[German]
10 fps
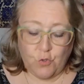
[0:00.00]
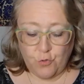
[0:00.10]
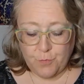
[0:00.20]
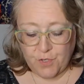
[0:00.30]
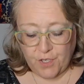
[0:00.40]

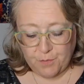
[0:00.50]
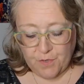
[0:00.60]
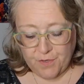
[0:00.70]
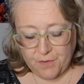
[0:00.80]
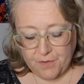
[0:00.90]
Holen wir direkt
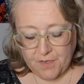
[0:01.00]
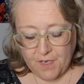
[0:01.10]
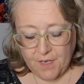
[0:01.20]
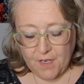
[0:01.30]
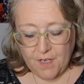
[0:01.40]
mal, ne?
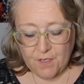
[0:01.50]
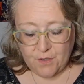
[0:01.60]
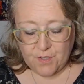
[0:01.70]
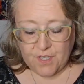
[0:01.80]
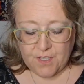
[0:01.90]

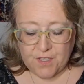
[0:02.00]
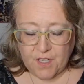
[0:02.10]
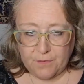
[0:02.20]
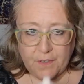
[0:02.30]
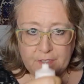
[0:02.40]
Sonst geht's
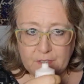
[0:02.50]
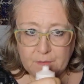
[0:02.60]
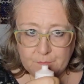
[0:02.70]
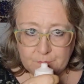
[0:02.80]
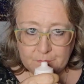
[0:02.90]
direkt weiter.